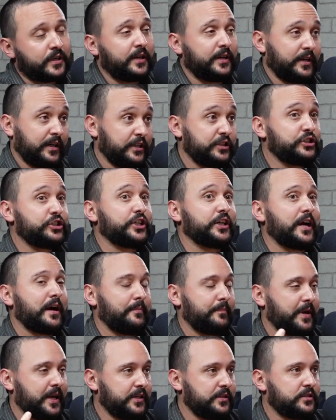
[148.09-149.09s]

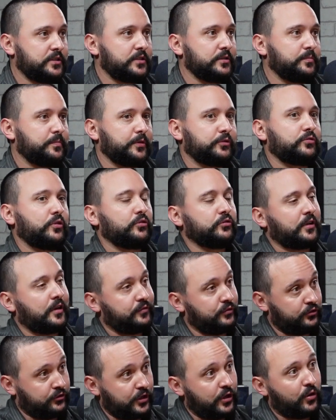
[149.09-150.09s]
Antigamente, o pessoal usava o
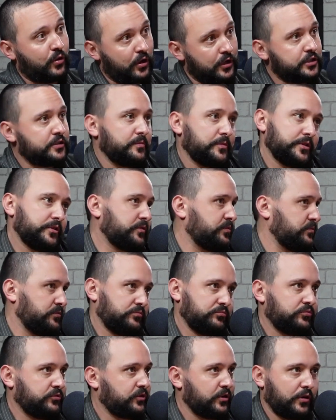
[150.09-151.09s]
serrote mesmo,
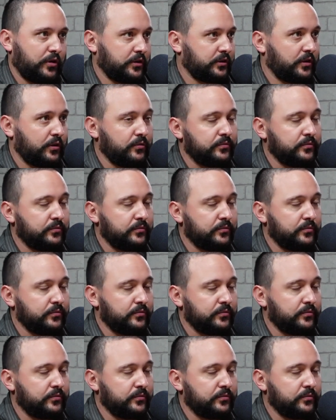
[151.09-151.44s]
o serrotão.